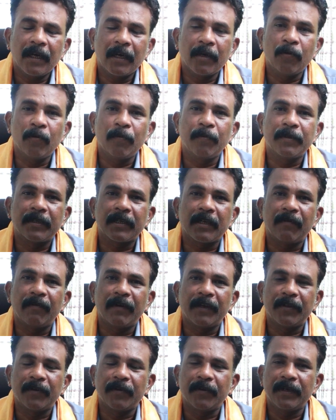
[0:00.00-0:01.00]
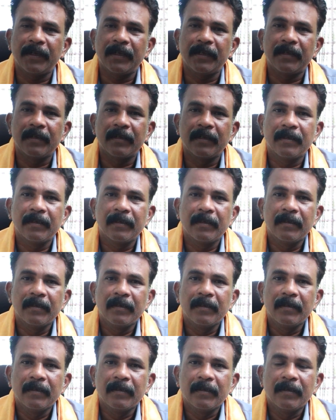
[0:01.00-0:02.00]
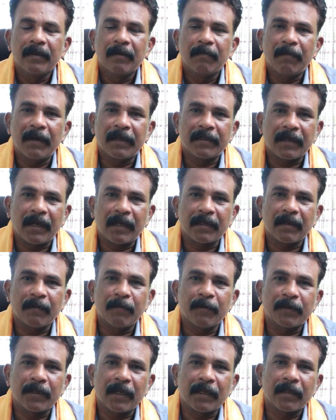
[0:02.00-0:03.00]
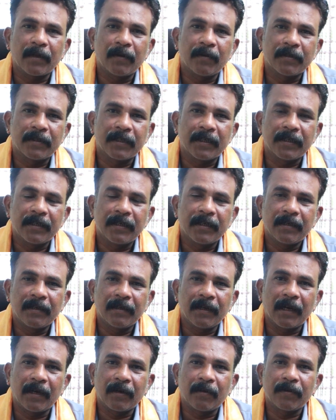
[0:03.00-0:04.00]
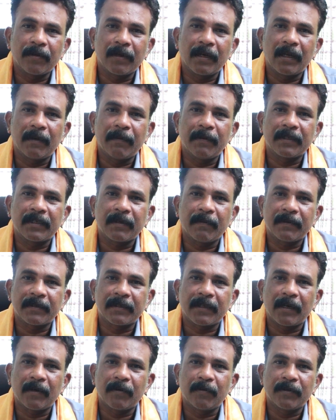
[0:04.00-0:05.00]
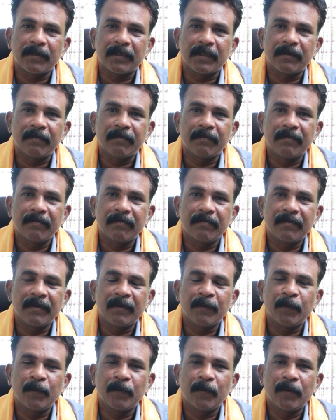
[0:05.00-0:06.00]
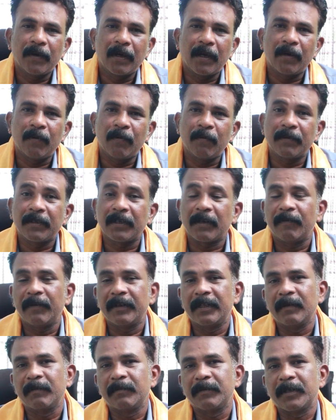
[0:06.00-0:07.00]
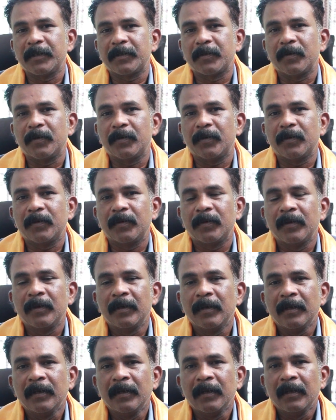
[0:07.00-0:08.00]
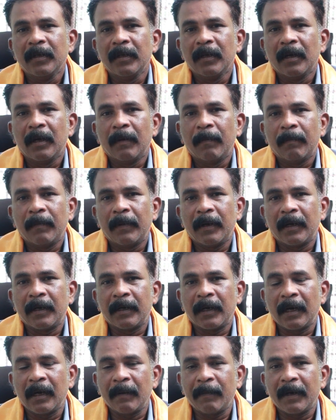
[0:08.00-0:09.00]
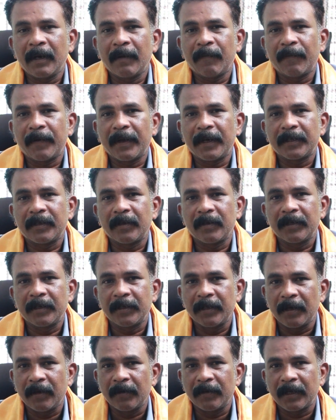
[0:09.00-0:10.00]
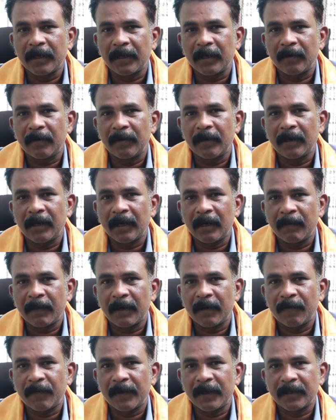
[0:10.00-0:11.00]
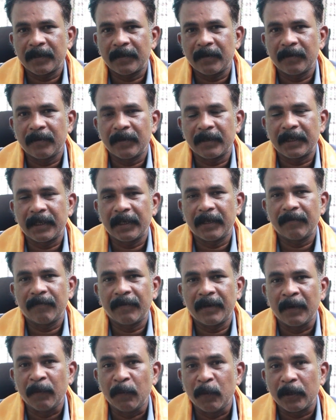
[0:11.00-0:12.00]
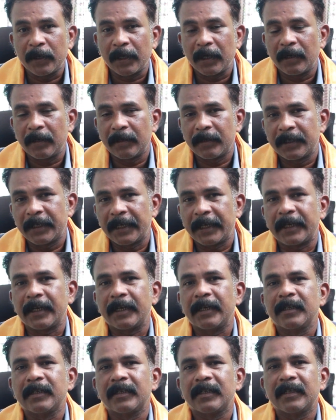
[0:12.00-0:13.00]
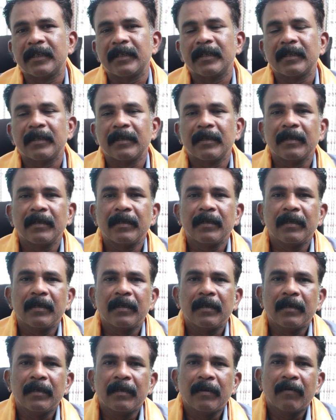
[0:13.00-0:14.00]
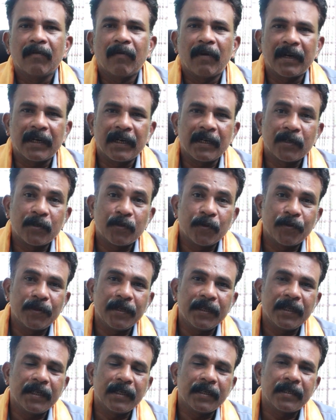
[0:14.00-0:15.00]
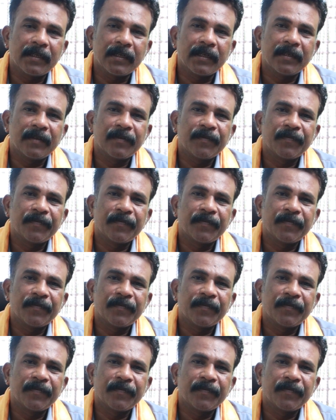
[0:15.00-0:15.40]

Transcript: అనువంశిక వైద్యుని మా తాత ముత్తాతల నుంచి నాలుగు వందల యాభై సంవత్సరాల నుంచి మేము అనువంశిక వైద్యం చేసుకుంటూ మా నల్లమల్ల ఫారెస్ట్లో గిద్దెలు దగ్గర ఉన్న నల్లమల్ల ఫారెస్ట్లో దొరికే వనమూకలను సేకరించి వాటిని శుద్ధి చేసి